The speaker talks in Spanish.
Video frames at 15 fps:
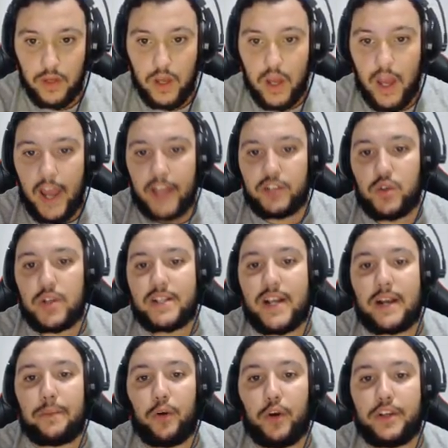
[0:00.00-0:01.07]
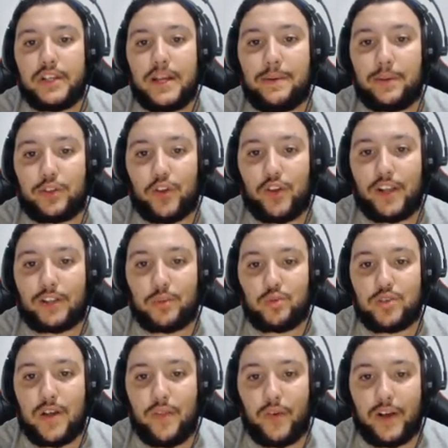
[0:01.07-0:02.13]
Esto es carbón. Llevo todo el rato
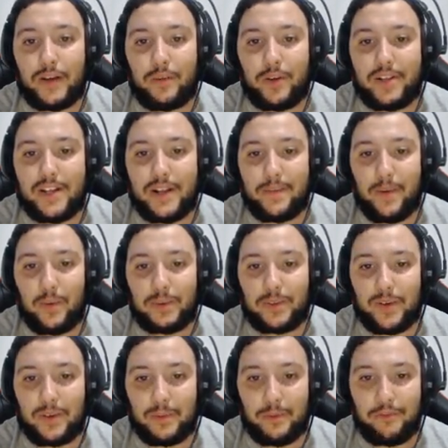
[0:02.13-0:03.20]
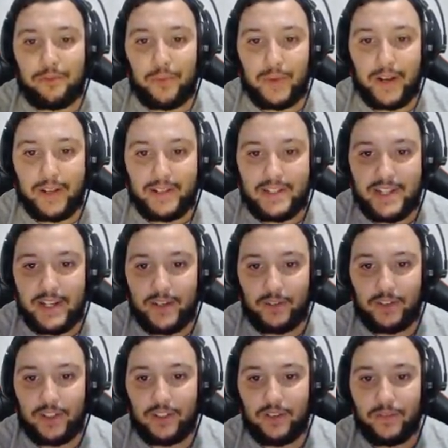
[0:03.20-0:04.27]
buscando carbón y ahora me encuentro carbón fuera. En serio,
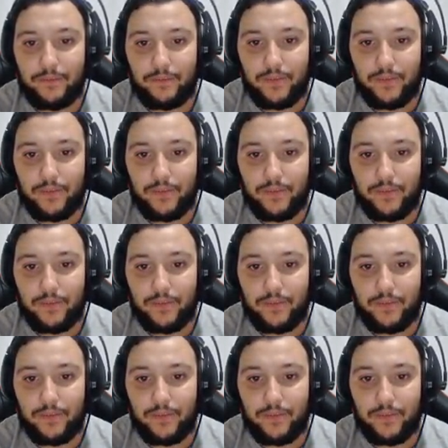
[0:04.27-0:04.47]
tío.